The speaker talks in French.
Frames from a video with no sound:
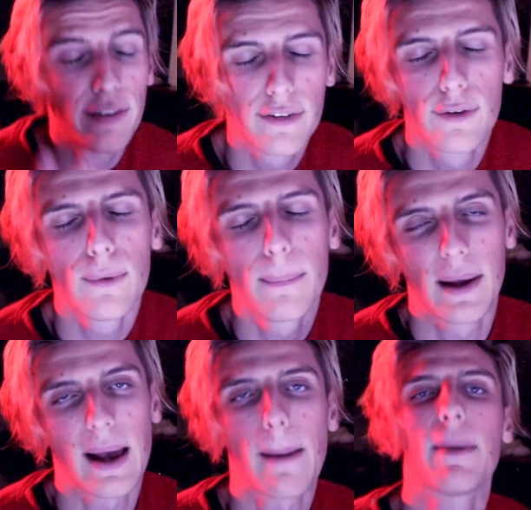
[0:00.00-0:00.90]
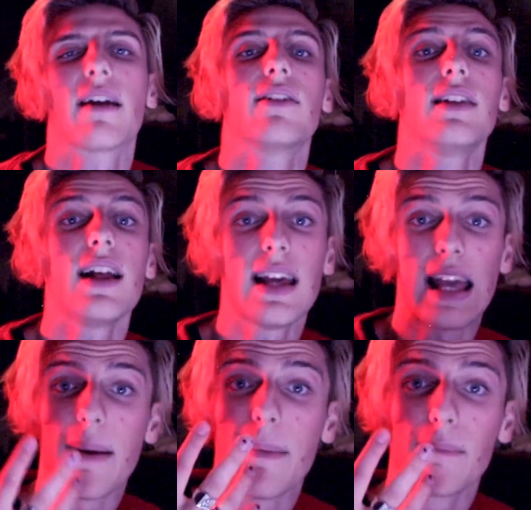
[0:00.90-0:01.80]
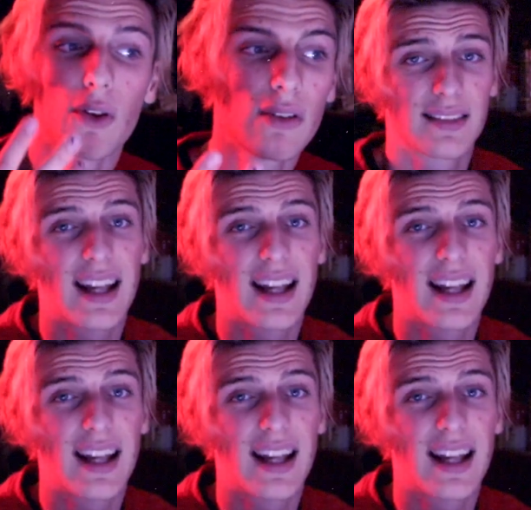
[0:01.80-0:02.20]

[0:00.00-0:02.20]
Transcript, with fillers: super personnel et en même temps,